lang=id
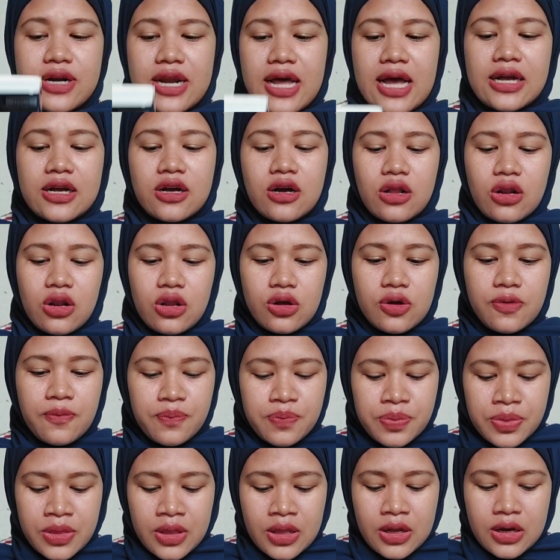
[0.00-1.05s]
nah kalau
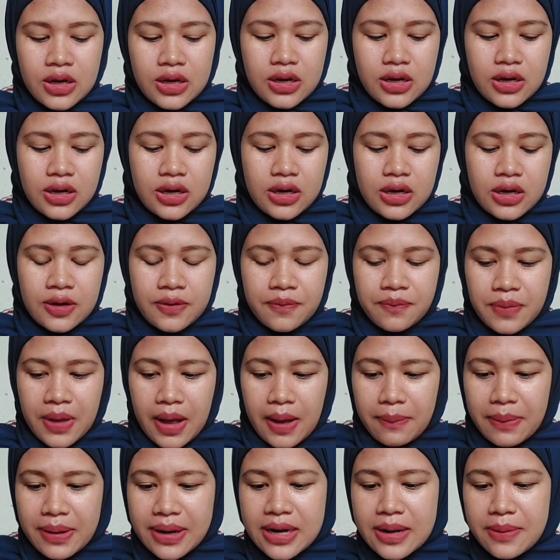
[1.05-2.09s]
uh,
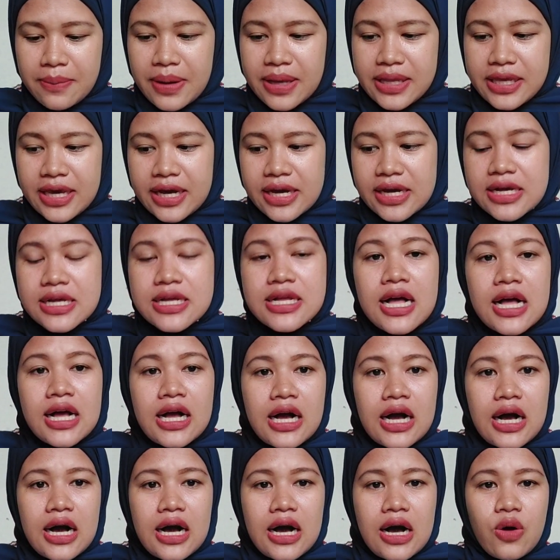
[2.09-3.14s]
apa namanya
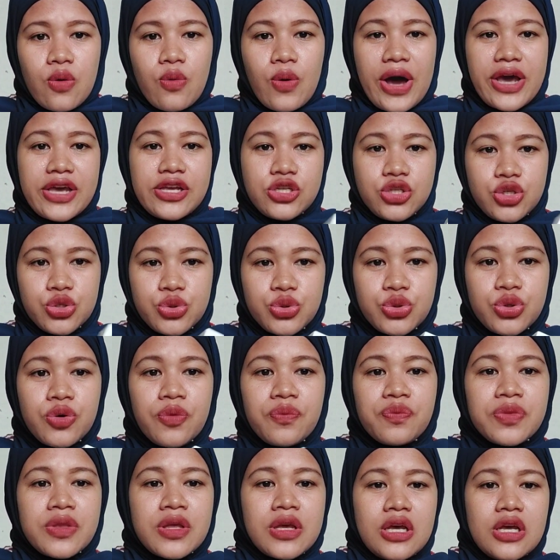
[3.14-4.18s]
uh, eh, Waicu
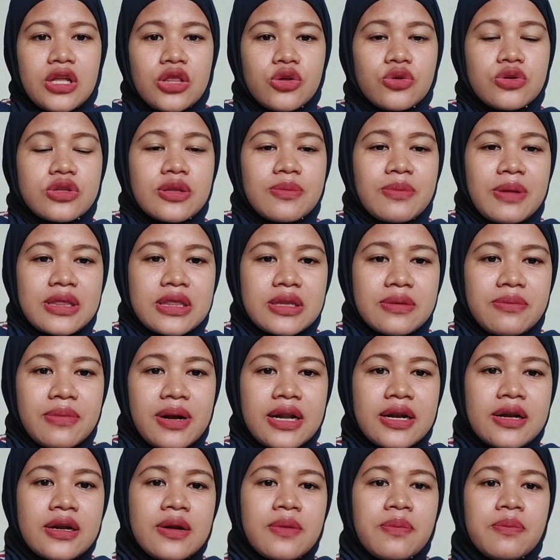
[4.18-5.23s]
itu
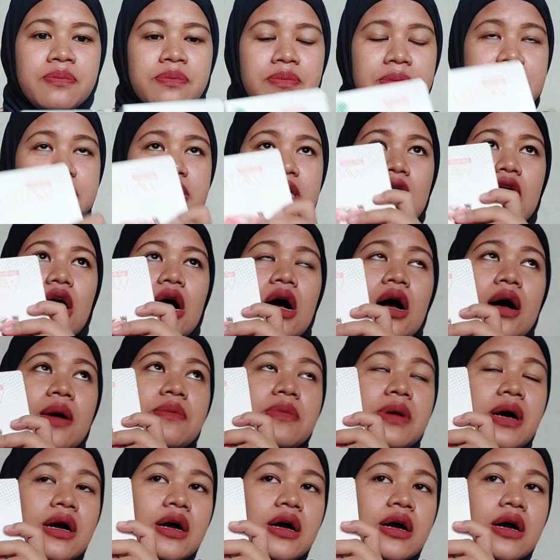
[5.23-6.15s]
teman-teman bisa uh,